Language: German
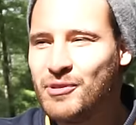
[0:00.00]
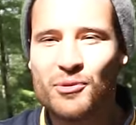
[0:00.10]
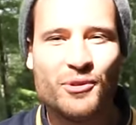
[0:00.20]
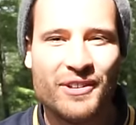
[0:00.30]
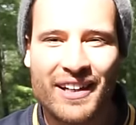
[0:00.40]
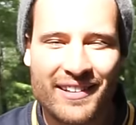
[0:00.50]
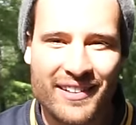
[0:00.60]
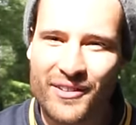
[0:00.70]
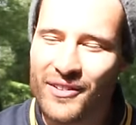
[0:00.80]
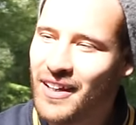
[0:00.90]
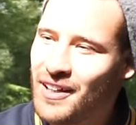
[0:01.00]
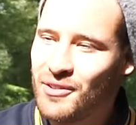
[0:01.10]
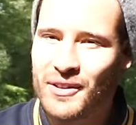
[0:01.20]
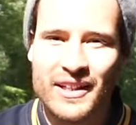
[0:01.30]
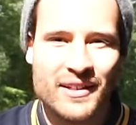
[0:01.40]
Studio die ganze Zeit zu sein,
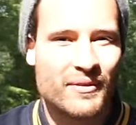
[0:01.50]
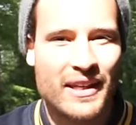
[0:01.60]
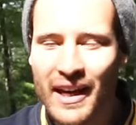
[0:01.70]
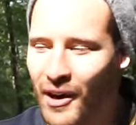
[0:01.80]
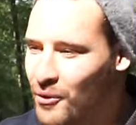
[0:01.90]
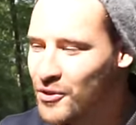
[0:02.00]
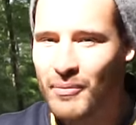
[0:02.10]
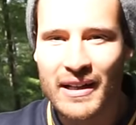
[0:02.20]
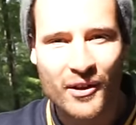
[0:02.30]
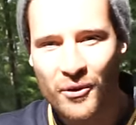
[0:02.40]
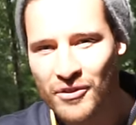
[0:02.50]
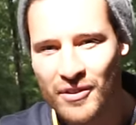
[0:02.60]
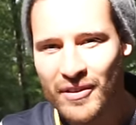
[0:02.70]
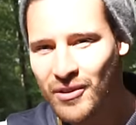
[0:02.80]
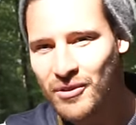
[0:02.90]
zu reden, geh raus, mach
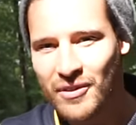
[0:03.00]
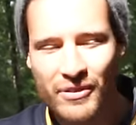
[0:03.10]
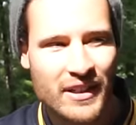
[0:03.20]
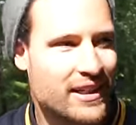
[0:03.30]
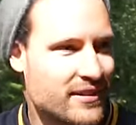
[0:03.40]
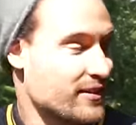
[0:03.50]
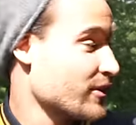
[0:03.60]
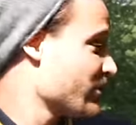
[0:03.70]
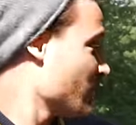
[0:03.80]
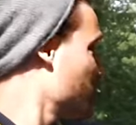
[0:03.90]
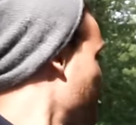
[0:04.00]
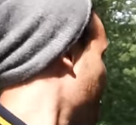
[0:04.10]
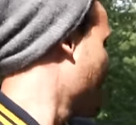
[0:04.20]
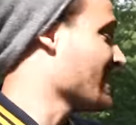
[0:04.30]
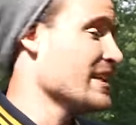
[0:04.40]
draußen die Videos. Vielleicht sieht es auch für euch ein
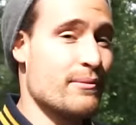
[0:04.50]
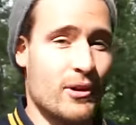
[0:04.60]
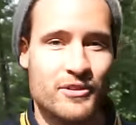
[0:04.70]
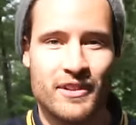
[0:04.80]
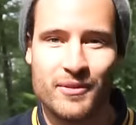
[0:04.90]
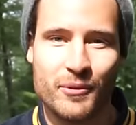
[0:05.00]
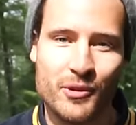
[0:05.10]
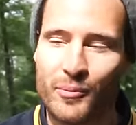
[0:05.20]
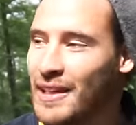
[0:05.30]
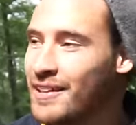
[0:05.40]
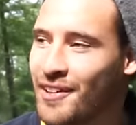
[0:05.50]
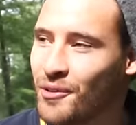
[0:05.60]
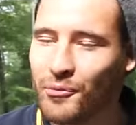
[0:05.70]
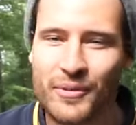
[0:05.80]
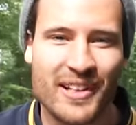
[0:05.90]
bisschen angenehmer aus, als immer nur mein
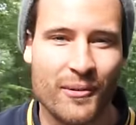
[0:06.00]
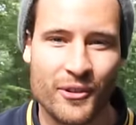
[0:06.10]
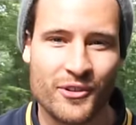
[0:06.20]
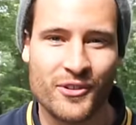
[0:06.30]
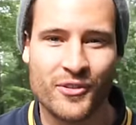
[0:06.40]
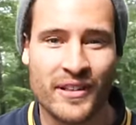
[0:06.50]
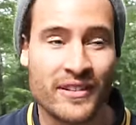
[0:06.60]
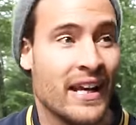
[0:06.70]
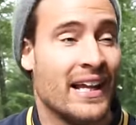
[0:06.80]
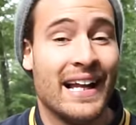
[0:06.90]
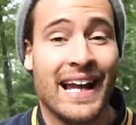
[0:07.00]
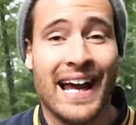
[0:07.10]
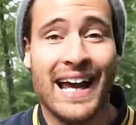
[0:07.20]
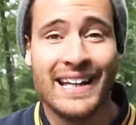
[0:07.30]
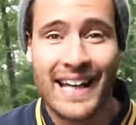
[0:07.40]
Hintergrund mit Klamotten und sowas.
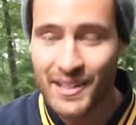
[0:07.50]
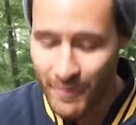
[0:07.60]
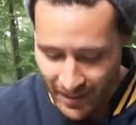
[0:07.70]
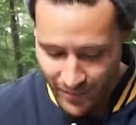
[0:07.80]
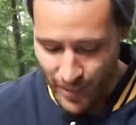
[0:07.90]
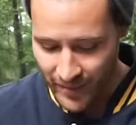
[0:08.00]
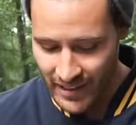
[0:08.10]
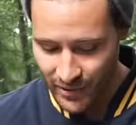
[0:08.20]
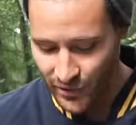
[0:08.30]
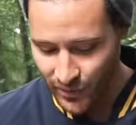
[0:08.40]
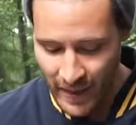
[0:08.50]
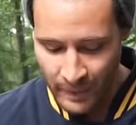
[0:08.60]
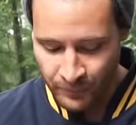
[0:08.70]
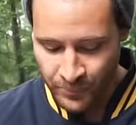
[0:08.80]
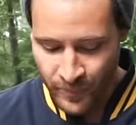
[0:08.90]
Äh, ja, ich mache einfach mal weiter und
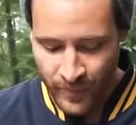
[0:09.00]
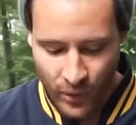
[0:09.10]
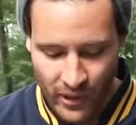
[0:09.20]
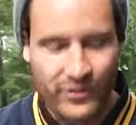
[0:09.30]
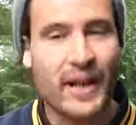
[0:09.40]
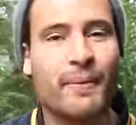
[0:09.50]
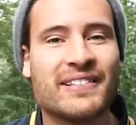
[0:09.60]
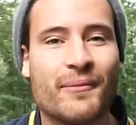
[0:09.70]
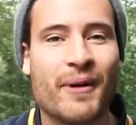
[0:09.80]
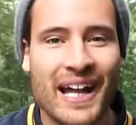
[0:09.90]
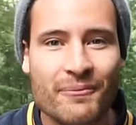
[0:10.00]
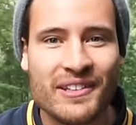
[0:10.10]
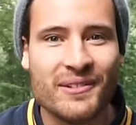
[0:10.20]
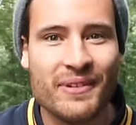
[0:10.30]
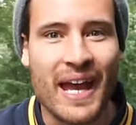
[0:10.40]
zwar, oder fang besser mal an
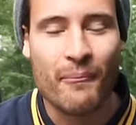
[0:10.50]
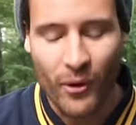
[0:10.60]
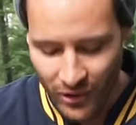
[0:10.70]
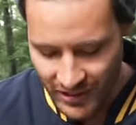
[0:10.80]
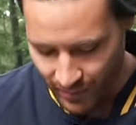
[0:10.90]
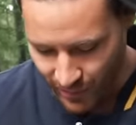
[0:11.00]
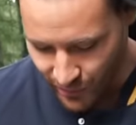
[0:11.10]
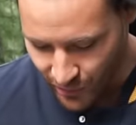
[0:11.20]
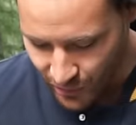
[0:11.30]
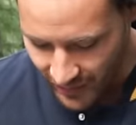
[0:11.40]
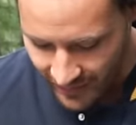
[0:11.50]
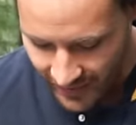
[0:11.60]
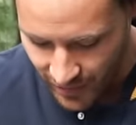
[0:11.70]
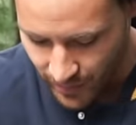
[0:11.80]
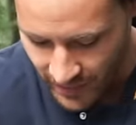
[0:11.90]
mit dem DM-Haul. Ich habe ja vorher nur
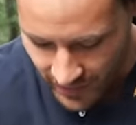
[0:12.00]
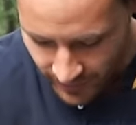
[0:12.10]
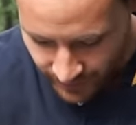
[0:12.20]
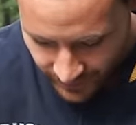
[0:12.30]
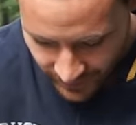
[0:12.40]
erzählt über die